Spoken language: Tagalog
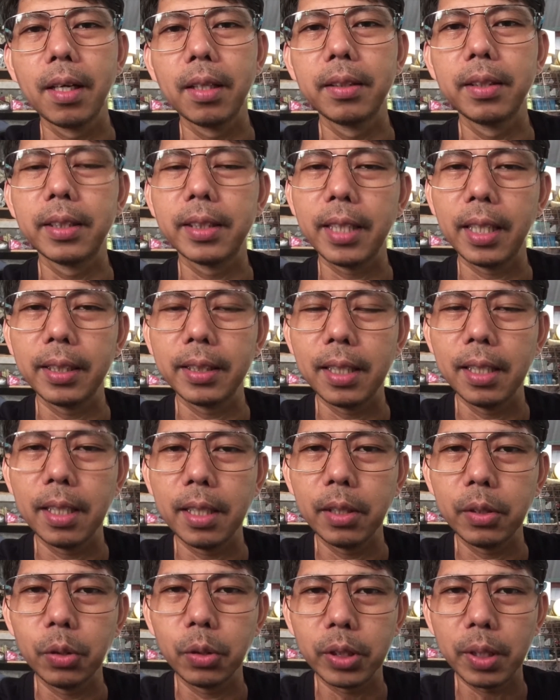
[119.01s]
design
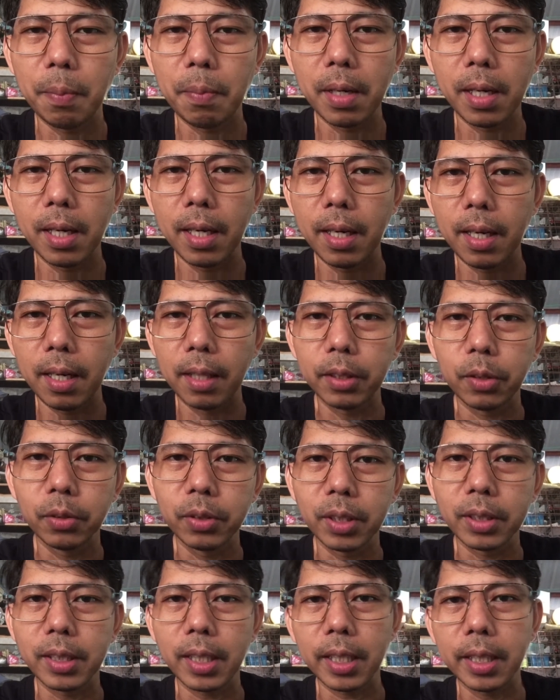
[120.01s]
talaga to sa mga
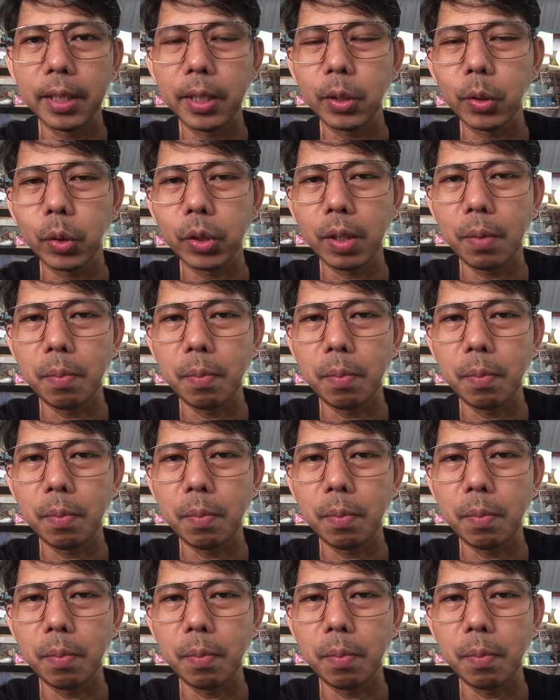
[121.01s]
itong sasakyan na to